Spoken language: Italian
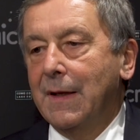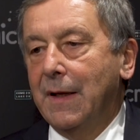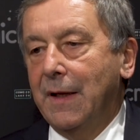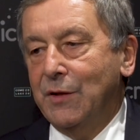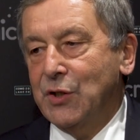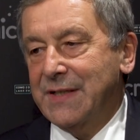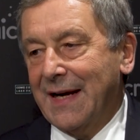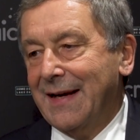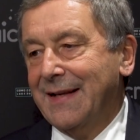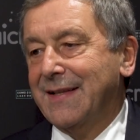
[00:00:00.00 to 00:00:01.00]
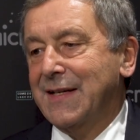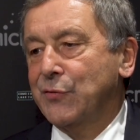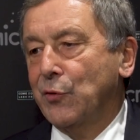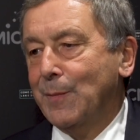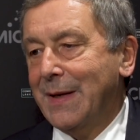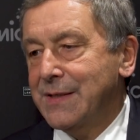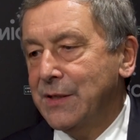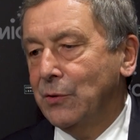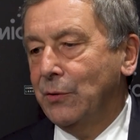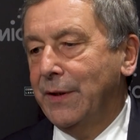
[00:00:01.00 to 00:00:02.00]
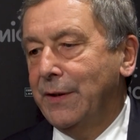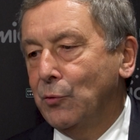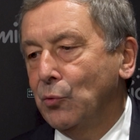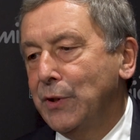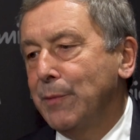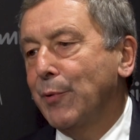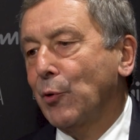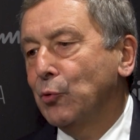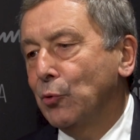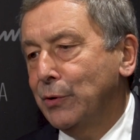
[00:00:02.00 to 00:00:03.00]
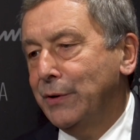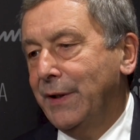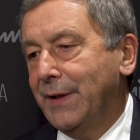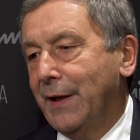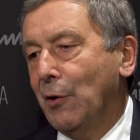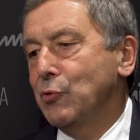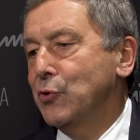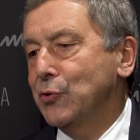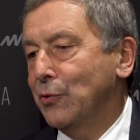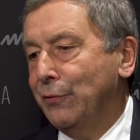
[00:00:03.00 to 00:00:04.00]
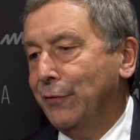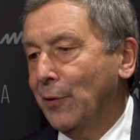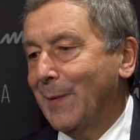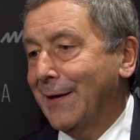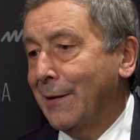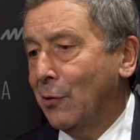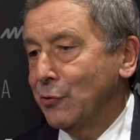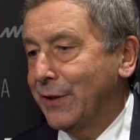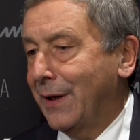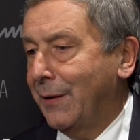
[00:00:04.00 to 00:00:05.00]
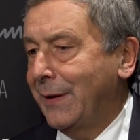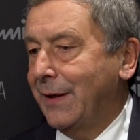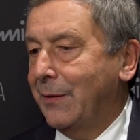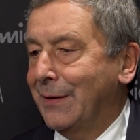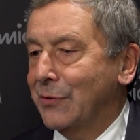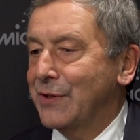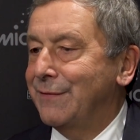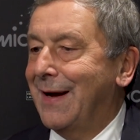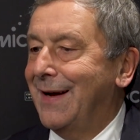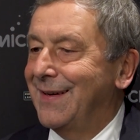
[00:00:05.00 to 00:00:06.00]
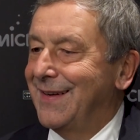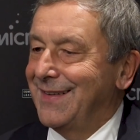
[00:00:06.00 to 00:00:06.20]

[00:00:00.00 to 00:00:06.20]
eh, ci sarà la trasformazione di tutti i prodotti che oggi sono in forma analogica, quindi quando si va